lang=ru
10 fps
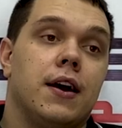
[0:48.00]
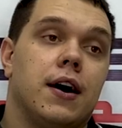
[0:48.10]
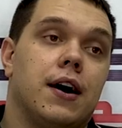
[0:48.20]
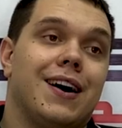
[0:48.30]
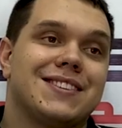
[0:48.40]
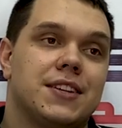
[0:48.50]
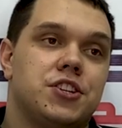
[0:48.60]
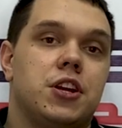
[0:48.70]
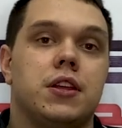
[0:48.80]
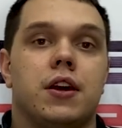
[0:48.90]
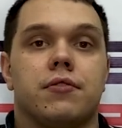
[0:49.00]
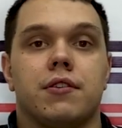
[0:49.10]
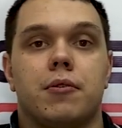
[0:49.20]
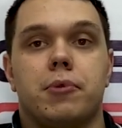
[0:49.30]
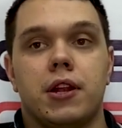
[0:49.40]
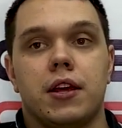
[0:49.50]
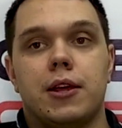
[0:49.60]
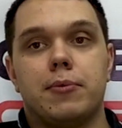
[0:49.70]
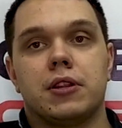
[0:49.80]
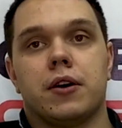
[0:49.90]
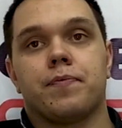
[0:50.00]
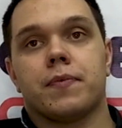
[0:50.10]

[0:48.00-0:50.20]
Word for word: а, оснащение автомобиля именно